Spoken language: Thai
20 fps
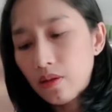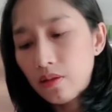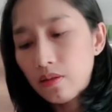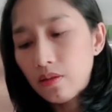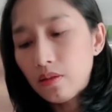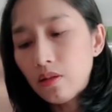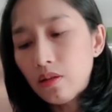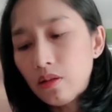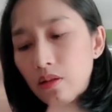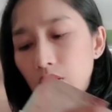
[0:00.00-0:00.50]

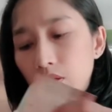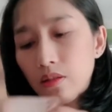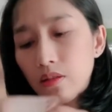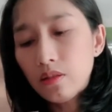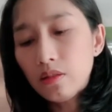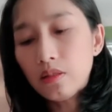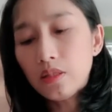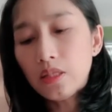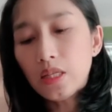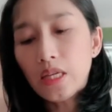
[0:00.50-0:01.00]
เงิน
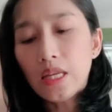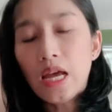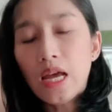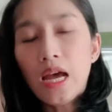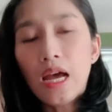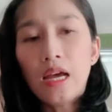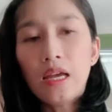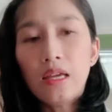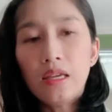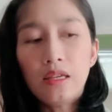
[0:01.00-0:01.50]
ใส่
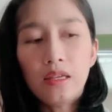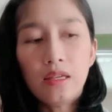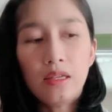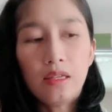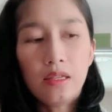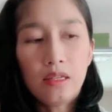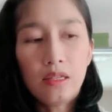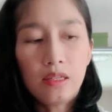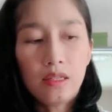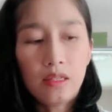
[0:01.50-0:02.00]
ได้
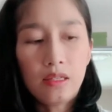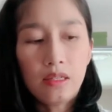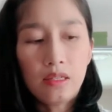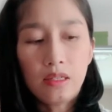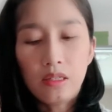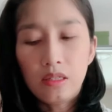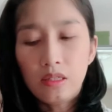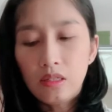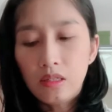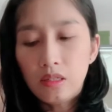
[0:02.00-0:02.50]

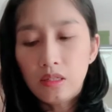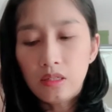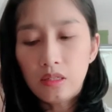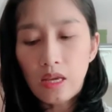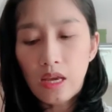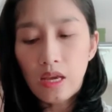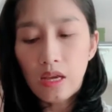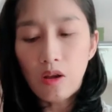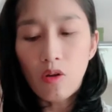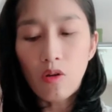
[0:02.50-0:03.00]

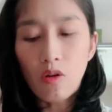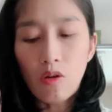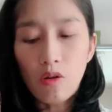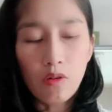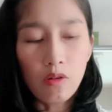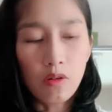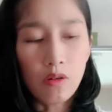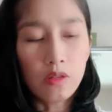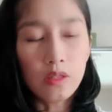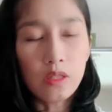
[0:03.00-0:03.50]
แอลกอฮอ
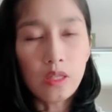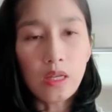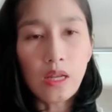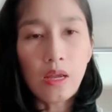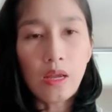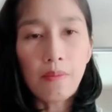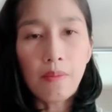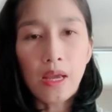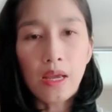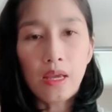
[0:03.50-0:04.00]
ล์ใส่
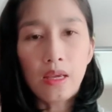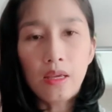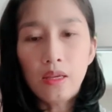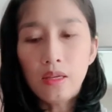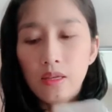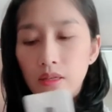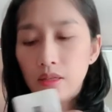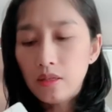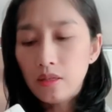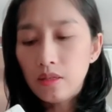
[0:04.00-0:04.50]
ได้ไหม
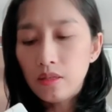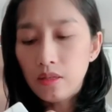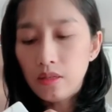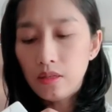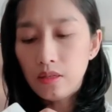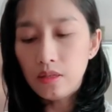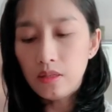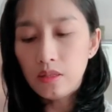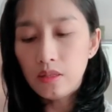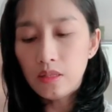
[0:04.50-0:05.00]

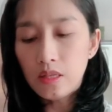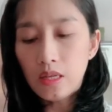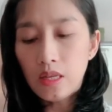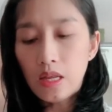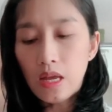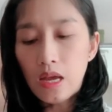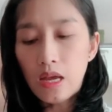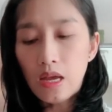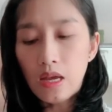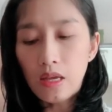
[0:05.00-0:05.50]
ใส่
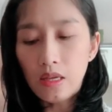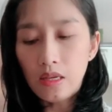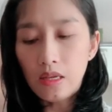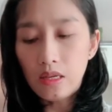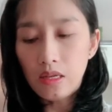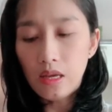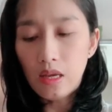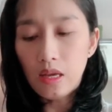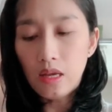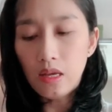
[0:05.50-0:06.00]
ได้
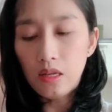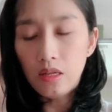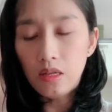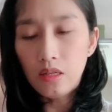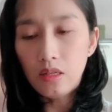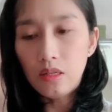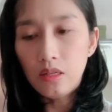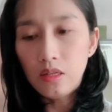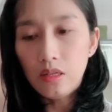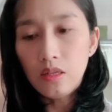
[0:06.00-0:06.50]
อ่ะ
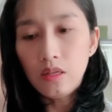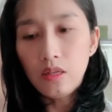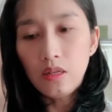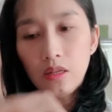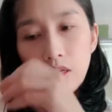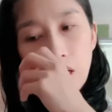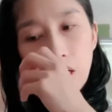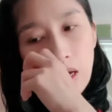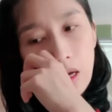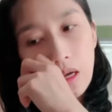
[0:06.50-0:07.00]

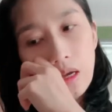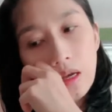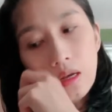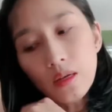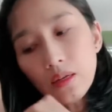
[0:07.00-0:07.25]
อ่ะ